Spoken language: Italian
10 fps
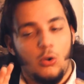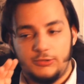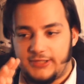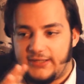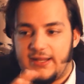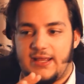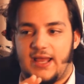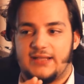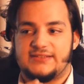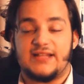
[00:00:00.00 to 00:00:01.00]
oltre che
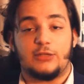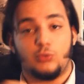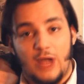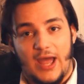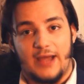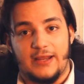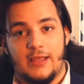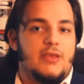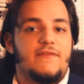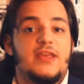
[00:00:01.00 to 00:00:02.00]
a
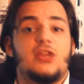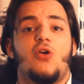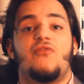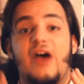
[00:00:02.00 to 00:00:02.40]
snaturare i miei video,